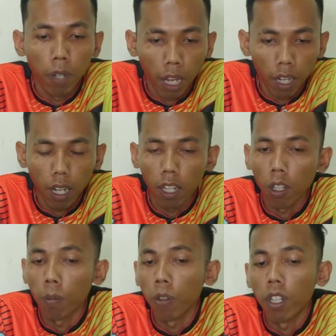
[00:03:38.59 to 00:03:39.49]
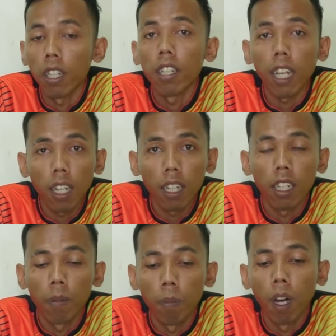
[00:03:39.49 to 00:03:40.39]
brand ataupun reseller
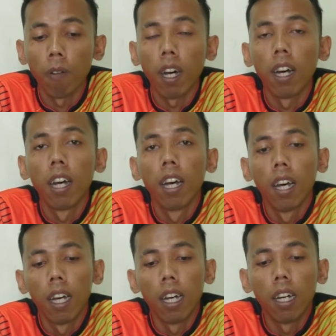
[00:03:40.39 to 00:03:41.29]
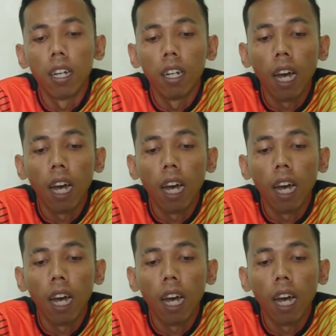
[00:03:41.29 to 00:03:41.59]
di bawah Eh,